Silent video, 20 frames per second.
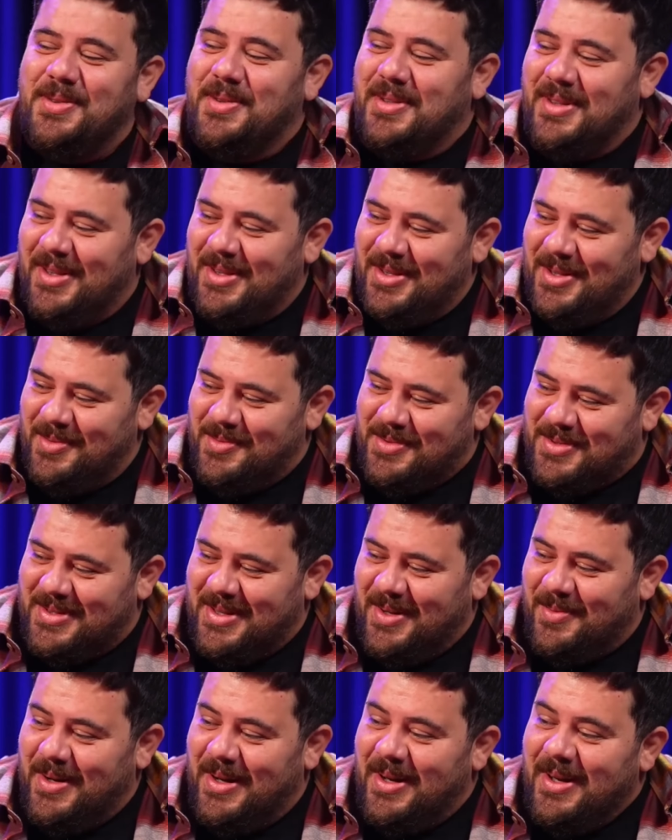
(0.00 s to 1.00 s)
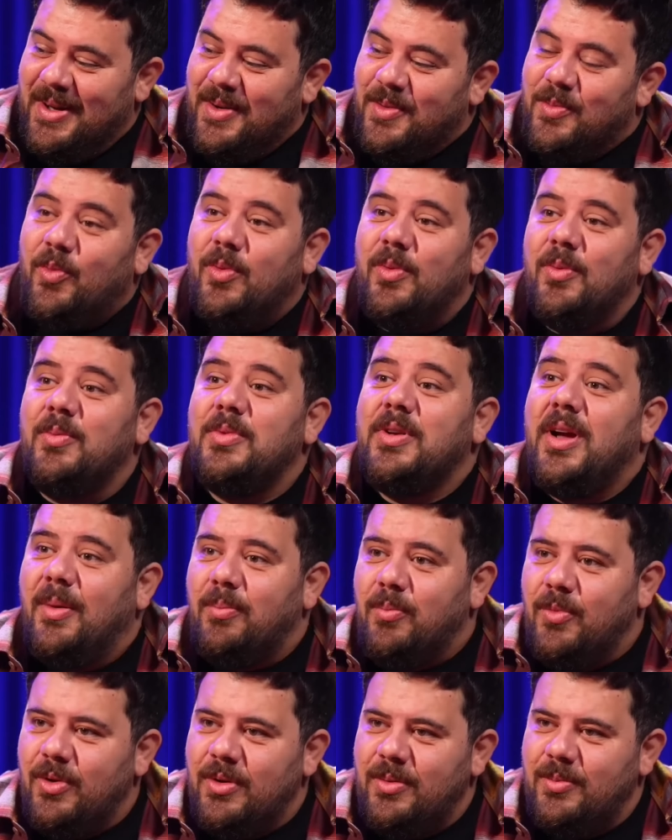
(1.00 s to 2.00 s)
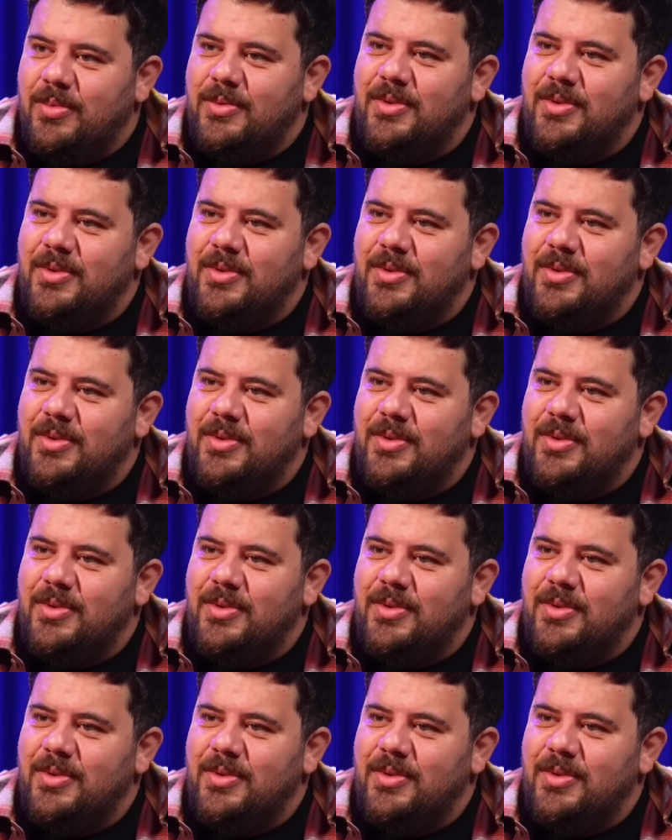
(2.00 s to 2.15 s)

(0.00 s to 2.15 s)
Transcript: duygulanıyor musun ya? Evet. Yapma oğlum